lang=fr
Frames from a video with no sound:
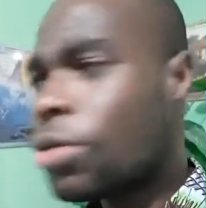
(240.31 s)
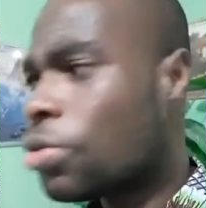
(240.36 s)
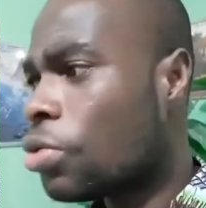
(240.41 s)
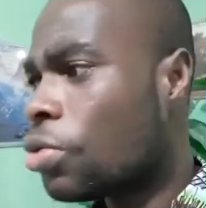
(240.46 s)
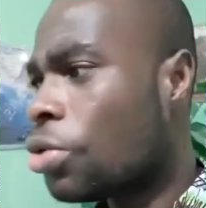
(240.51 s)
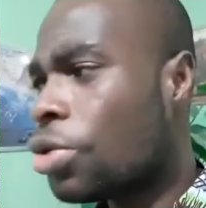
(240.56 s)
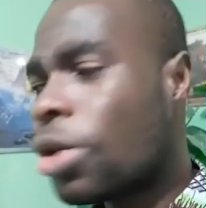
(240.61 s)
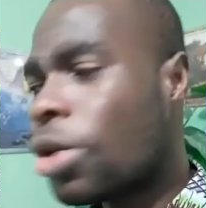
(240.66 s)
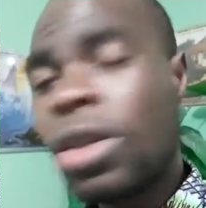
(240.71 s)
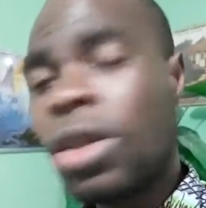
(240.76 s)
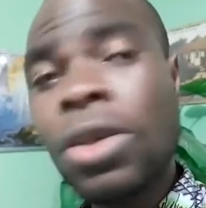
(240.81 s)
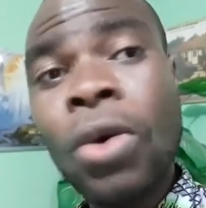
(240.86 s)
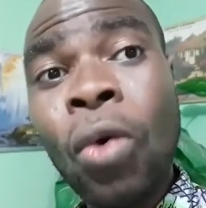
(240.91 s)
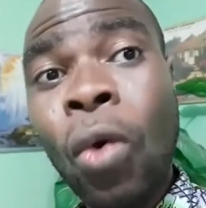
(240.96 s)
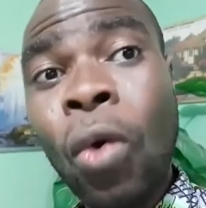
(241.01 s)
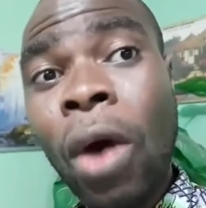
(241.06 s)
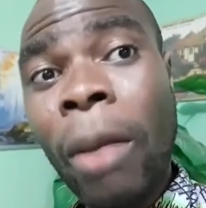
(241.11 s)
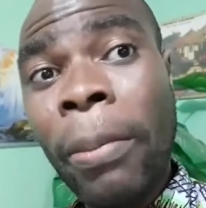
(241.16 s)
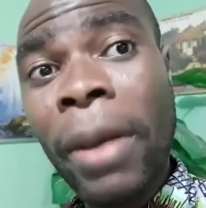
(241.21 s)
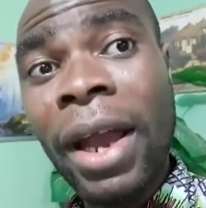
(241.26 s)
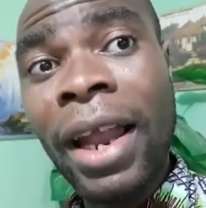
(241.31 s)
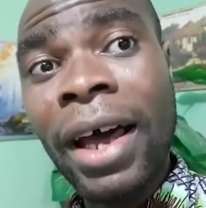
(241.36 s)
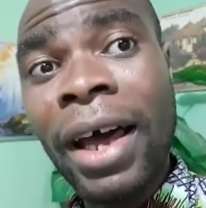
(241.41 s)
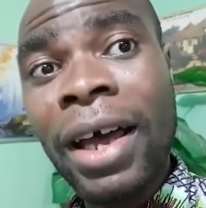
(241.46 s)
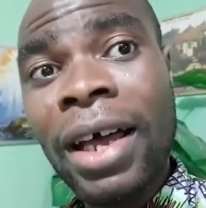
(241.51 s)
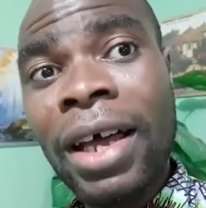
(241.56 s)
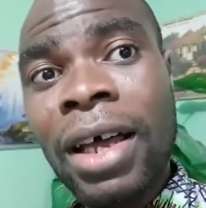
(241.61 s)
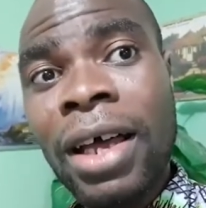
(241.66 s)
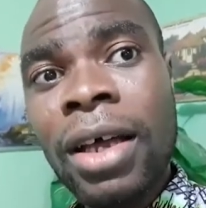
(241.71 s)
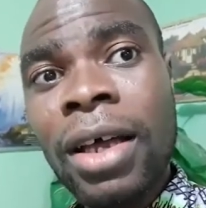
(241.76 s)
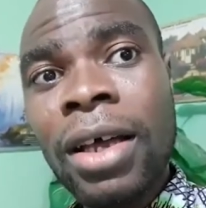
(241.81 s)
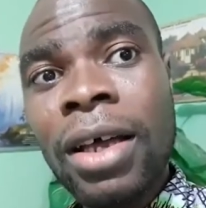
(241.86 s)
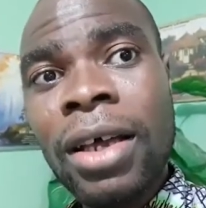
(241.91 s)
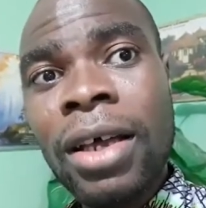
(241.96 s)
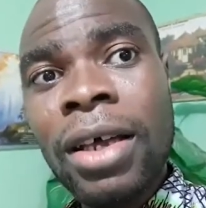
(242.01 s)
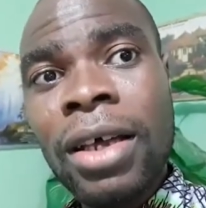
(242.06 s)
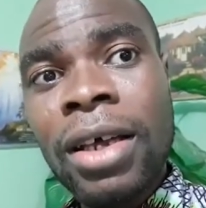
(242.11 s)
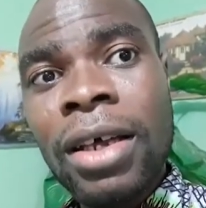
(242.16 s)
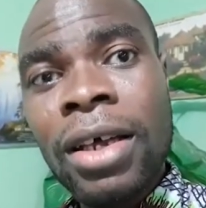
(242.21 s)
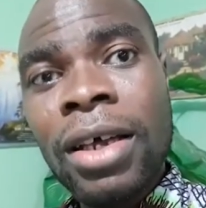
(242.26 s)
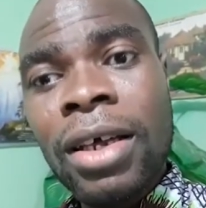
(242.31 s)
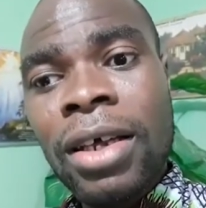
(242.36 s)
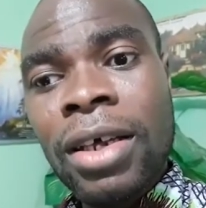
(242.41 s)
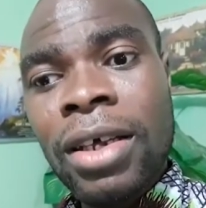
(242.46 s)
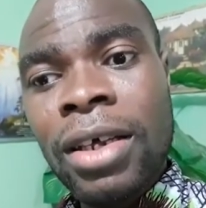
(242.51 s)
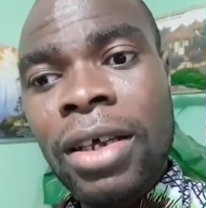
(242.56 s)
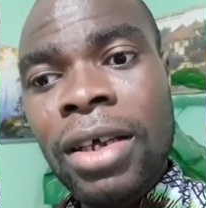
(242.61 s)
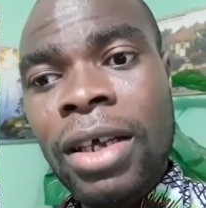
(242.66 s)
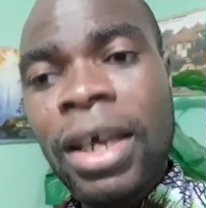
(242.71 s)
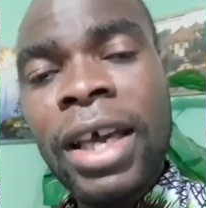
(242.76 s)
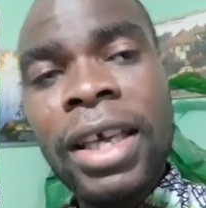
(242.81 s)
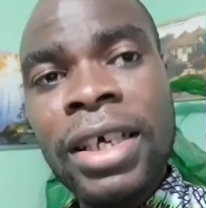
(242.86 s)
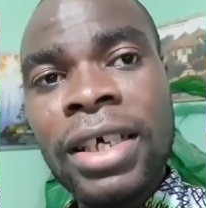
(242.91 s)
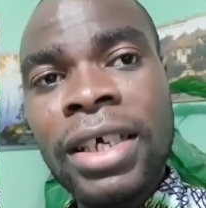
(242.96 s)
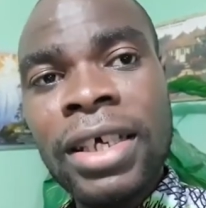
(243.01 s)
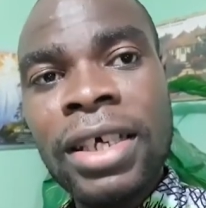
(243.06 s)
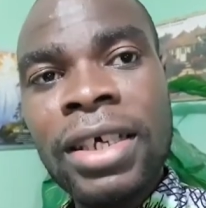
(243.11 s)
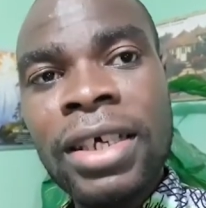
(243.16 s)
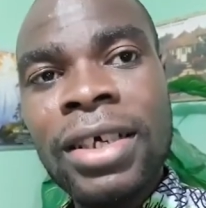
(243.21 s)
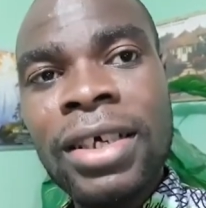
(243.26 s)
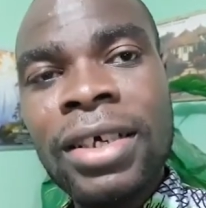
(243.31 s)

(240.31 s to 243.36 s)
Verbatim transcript: tous ceux qui ne croient pas là, hey,